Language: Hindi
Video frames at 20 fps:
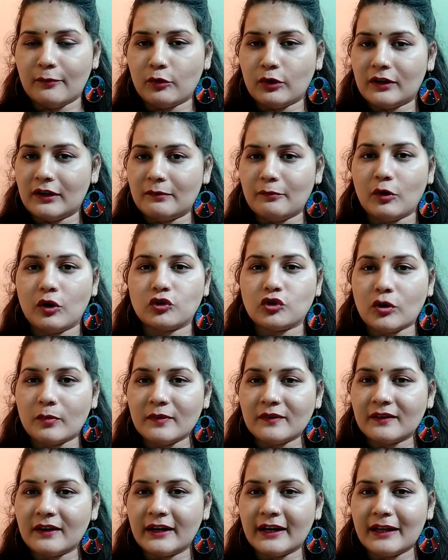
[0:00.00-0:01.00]
हैं पूरे दिन में और
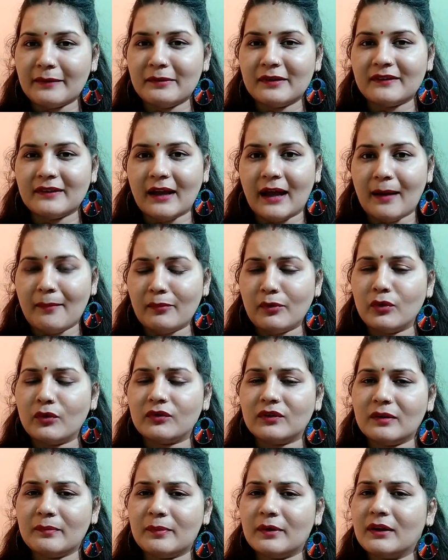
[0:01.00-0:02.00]
चौबीस घंटे में से हम लोग
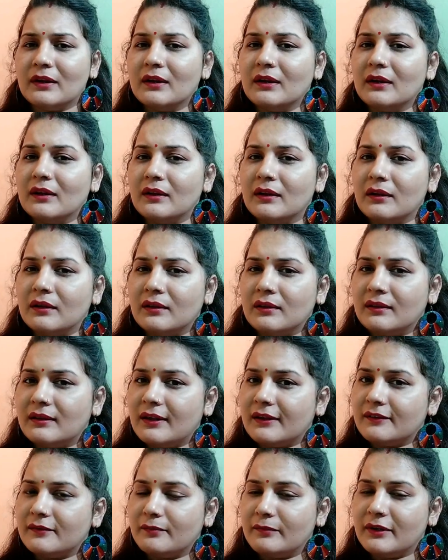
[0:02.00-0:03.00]
सिर्फ
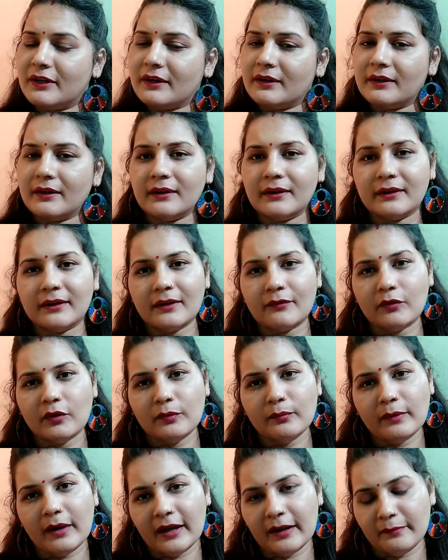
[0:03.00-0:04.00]
दस मिनट या फिर
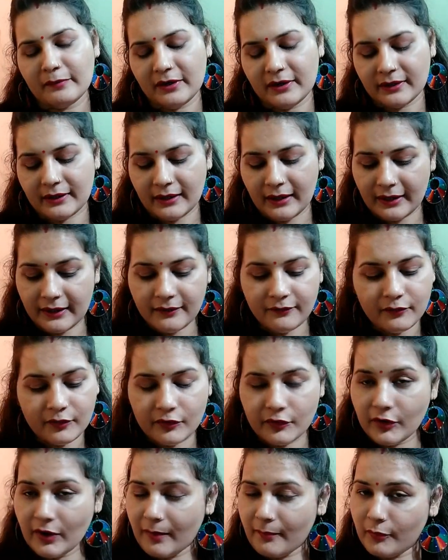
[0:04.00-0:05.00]
बारह मिनट का ही
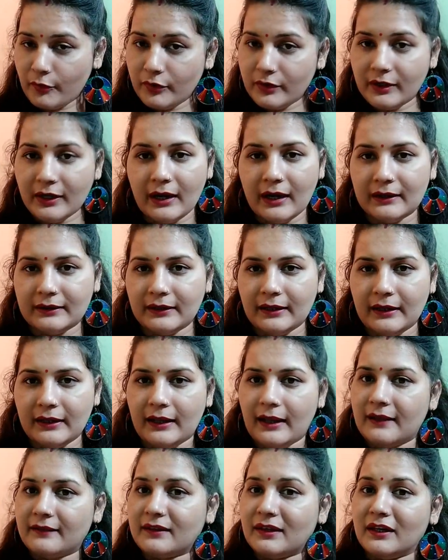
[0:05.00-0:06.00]
वीडियो आपको दिखाते हैं
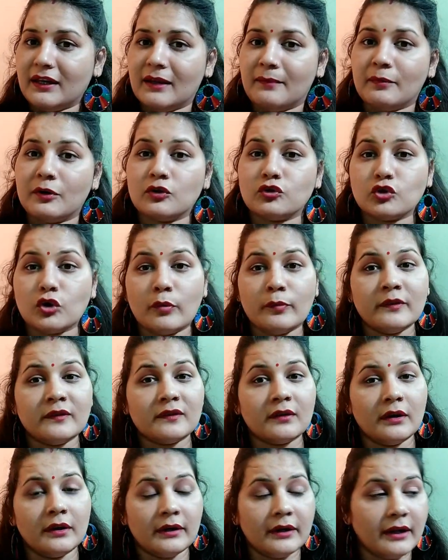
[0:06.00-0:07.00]
ऐसा नहीं हम कि चौबीस
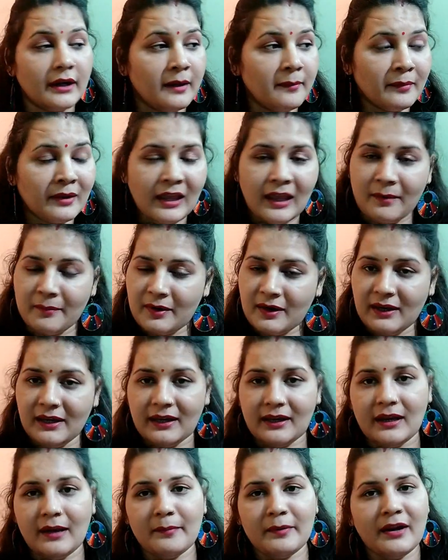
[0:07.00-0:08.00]
घंटे हम कैमरा
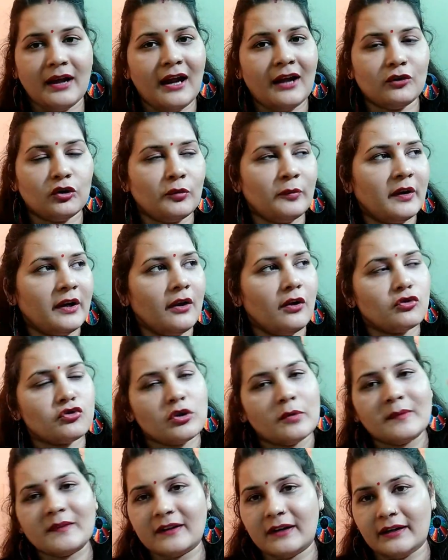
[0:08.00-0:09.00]
लेके अपने हाथों में रहें और
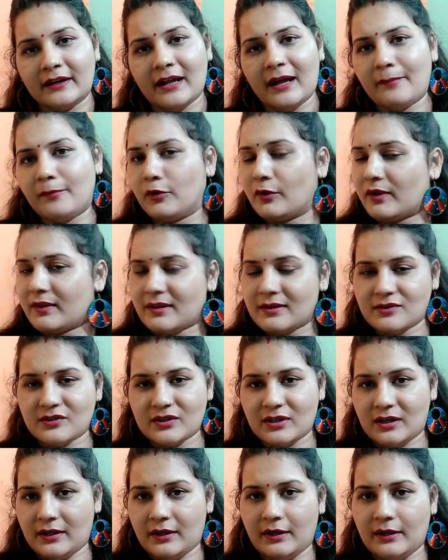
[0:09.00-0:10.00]
चौबीस घंटा आप लोग के साथ
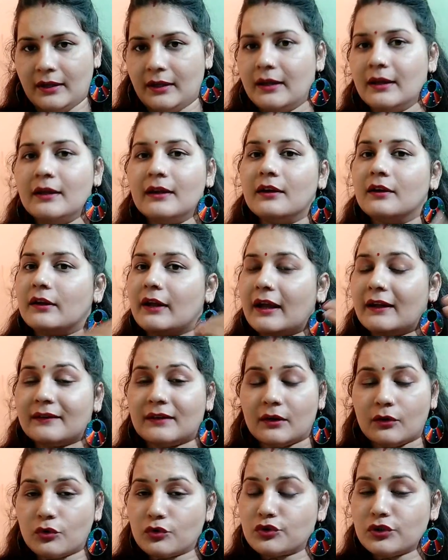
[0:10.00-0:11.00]
शेयर करें
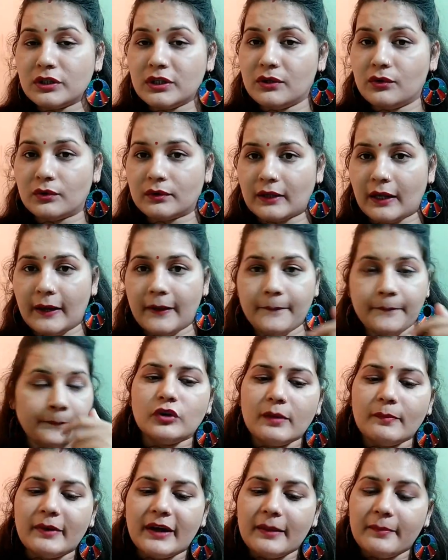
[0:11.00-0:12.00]
ऐसा कुछ नहीं होता है तो
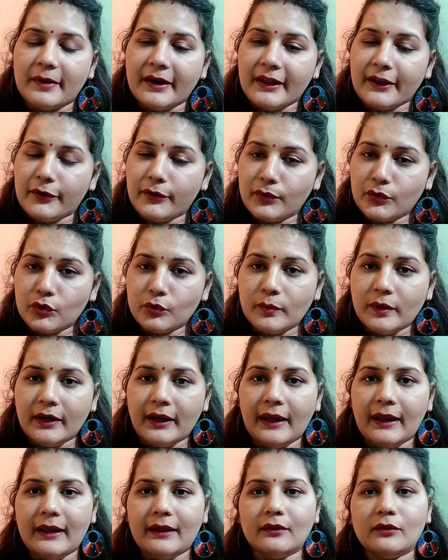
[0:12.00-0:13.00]
ये बड़े बड़े यूट्यूबर
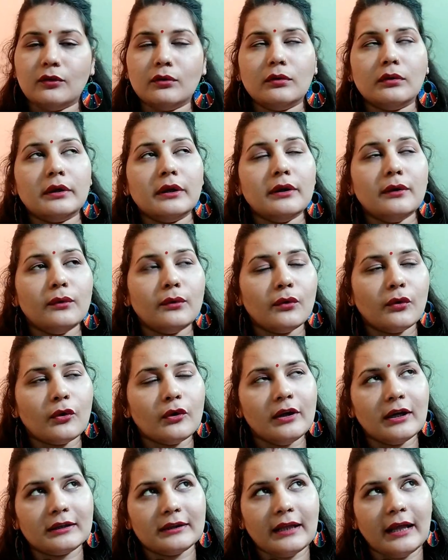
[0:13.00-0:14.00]
हैं तो इन लोगों को
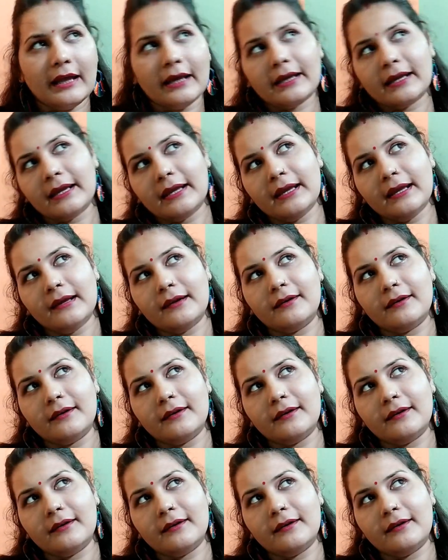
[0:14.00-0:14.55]
लगता है कि